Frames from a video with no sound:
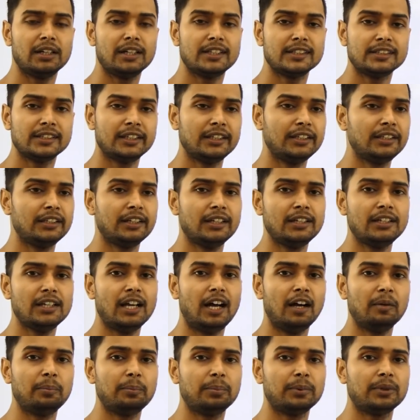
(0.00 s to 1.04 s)
ऐसे ही नहीं
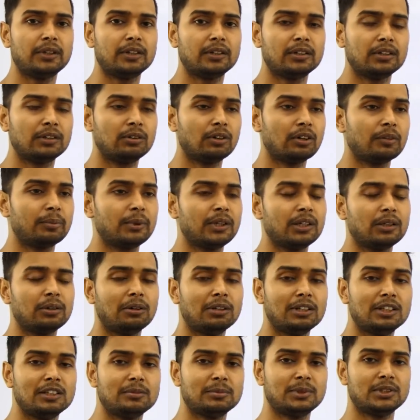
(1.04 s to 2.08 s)
आप गवर्नमेंट
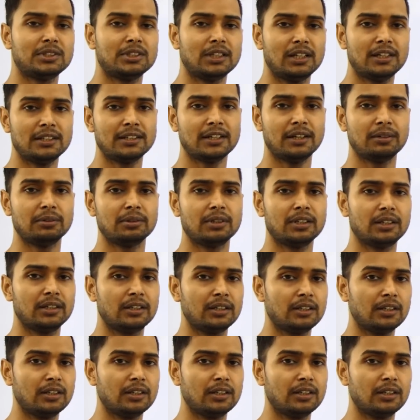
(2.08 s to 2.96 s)
कॉलेज में चले जाओगे